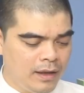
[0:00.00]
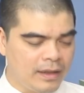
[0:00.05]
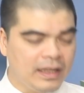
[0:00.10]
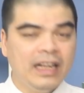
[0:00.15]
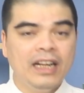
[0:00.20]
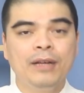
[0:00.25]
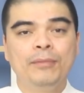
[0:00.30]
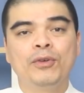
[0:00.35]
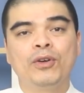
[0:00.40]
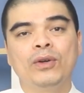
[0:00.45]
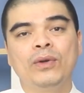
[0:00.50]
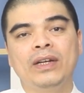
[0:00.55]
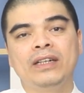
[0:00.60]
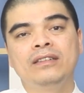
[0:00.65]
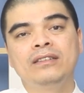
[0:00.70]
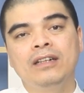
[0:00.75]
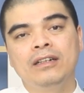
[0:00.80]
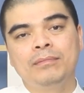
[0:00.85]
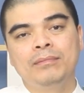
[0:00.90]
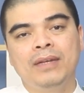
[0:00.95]
Đây là một cái loại
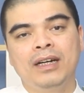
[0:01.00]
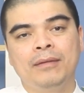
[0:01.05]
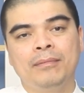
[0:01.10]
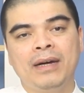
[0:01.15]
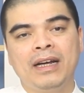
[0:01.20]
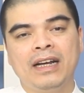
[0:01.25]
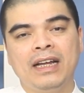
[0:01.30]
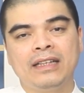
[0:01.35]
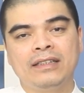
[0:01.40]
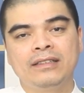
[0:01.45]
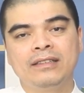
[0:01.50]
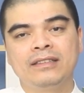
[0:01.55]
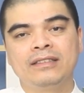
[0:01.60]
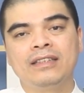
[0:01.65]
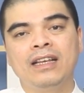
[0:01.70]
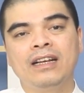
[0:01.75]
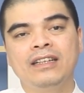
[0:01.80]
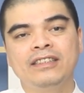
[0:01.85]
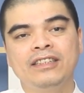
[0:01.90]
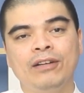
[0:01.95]
nước mà mang lại sự
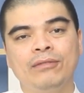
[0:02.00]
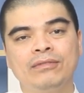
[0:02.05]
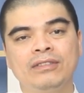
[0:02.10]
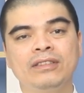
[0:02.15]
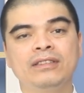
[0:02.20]
sang trọng,